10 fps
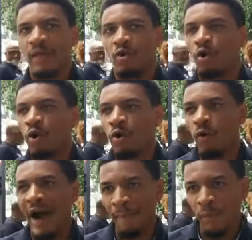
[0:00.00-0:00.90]

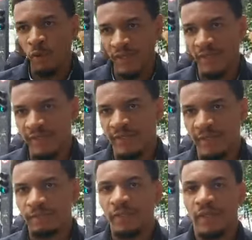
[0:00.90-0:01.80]
com a mudança
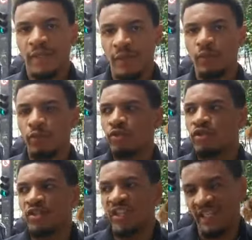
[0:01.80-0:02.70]
que todos
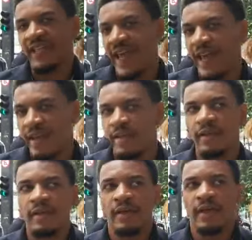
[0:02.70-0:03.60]
dizem que querem
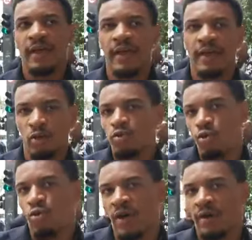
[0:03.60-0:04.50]
é, que
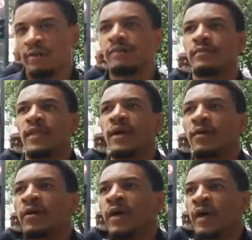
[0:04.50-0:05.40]
ocorra.
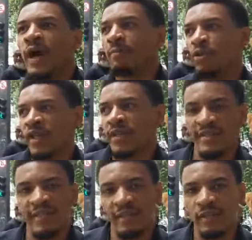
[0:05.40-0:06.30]
Então, a
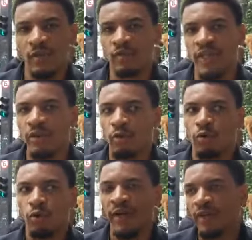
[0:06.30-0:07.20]
mudança não tem que
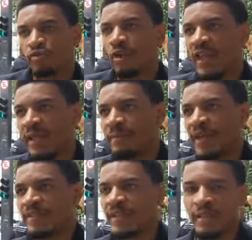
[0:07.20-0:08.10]
ocorrer só lá em
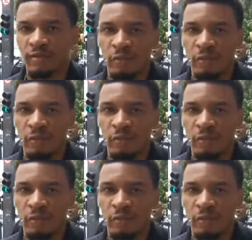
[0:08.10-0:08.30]
Brasília, entre os